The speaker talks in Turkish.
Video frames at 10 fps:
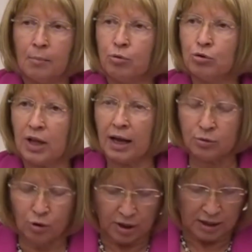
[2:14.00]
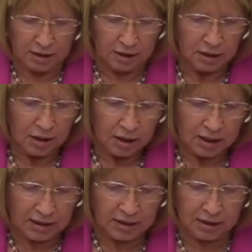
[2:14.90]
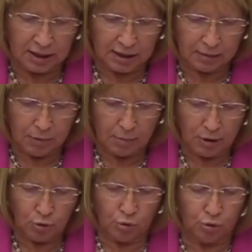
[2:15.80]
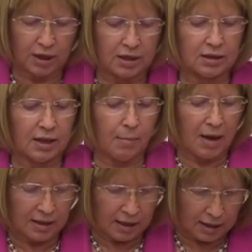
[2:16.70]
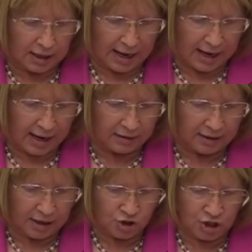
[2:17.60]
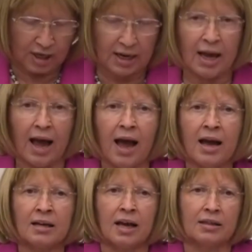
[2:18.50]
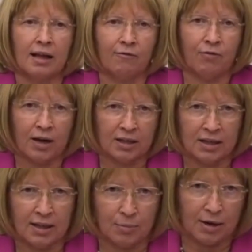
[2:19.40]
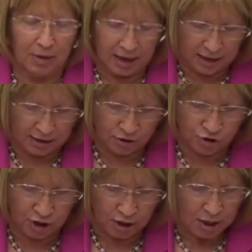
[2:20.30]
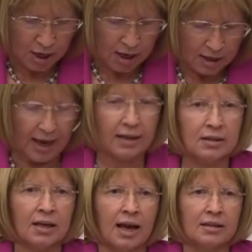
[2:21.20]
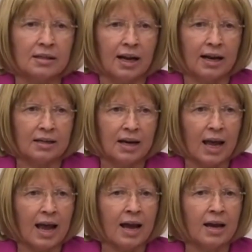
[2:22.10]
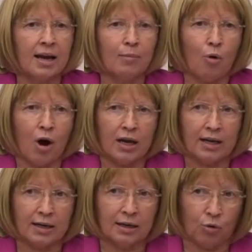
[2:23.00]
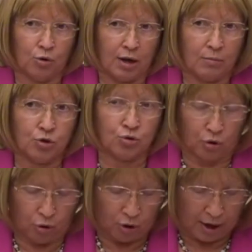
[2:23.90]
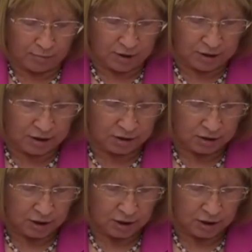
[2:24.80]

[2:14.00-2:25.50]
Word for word: Bundan dolayı kadınların meme dokularında meydana gelen değişikliği erkenden fark edebilmeleri için kendi kendilerine elle muayenenin önemi çok önemlidir.